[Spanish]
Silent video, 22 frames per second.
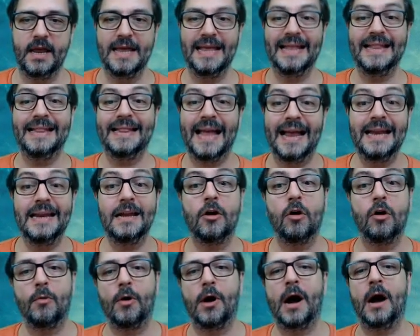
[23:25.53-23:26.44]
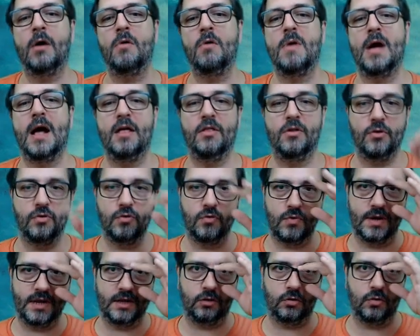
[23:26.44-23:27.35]
tal y como ha jugado
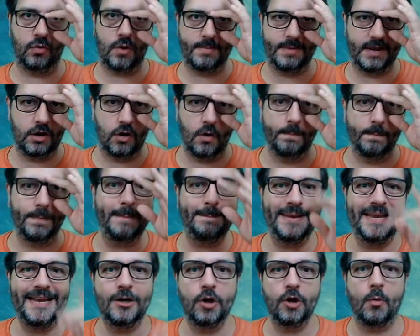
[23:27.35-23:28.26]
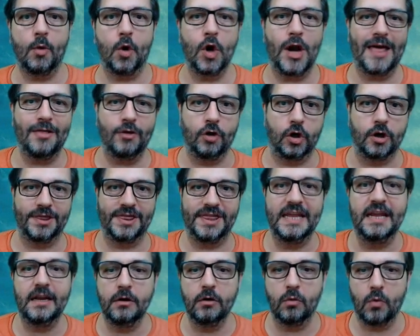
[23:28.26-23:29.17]
nuestro amigo Pepino Volador
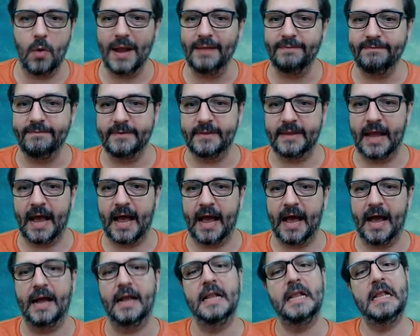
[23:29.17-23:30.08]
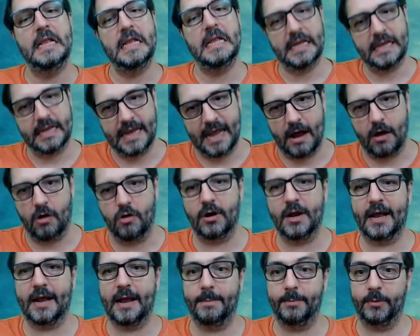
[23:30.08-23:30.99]
50, que
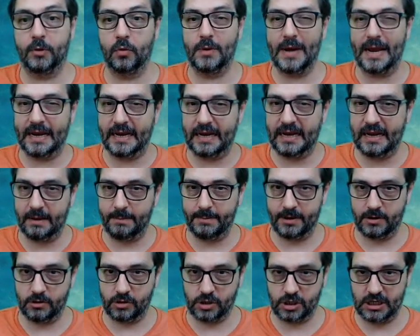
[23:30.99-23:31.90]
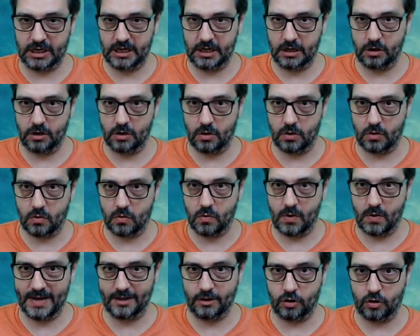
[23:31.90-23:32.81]
ahora captura aquí, pero si no
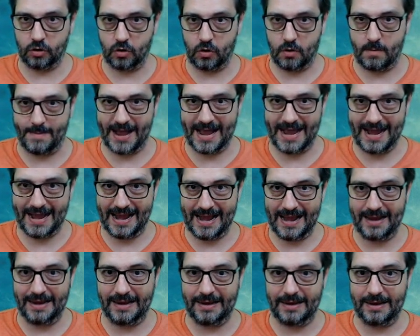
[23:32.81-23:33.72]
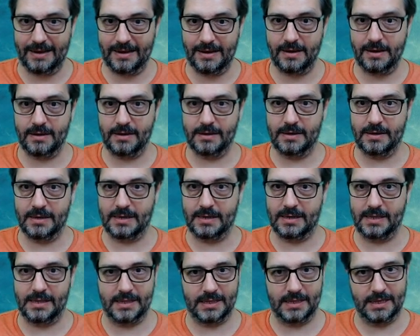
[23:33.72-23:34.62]
cuento mal,
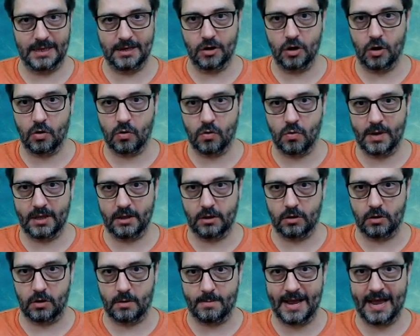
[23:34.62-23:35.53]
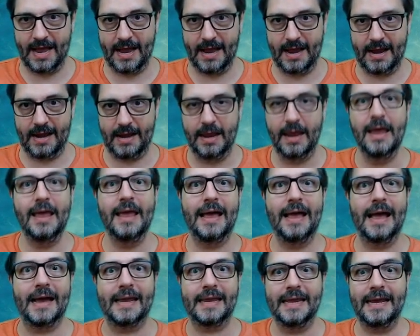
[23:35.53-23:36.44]
si no cuento mal,
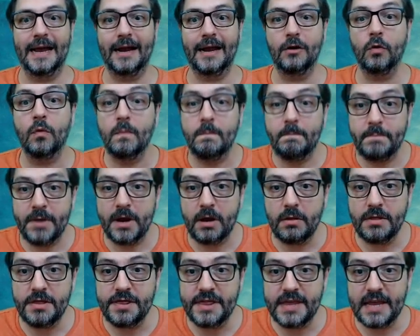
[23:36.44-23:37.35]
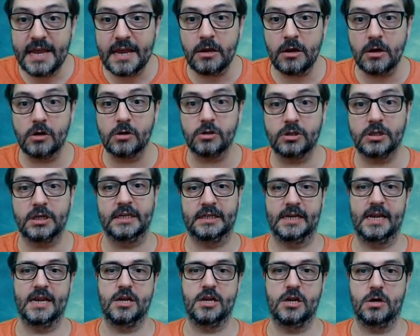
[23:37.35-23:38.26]
aquí gano un peoncillo, sí
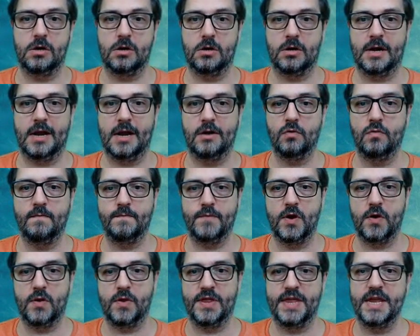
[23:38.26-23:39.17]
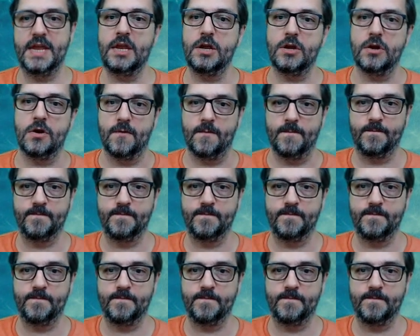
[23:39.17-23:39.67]
señor, gano un peoncillo.